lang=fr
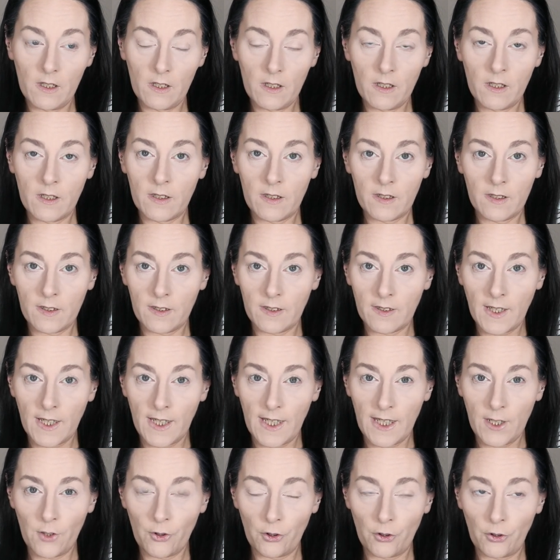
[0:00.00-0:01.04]

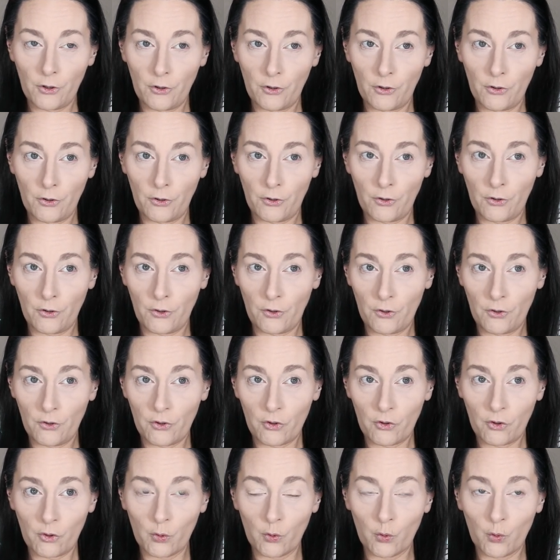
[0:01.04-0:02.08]
c'est
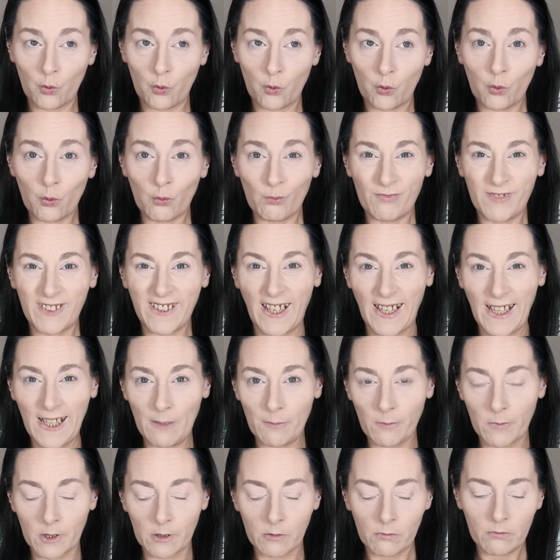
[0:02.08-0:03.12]
son
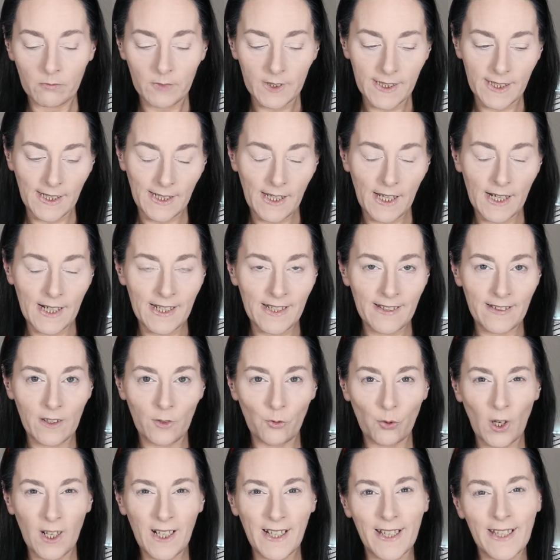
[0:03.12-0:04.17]
thème, c'est les
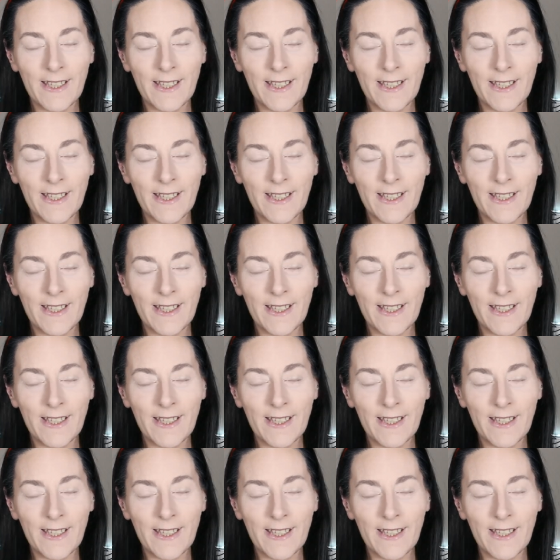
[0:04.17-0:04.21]
étoiles.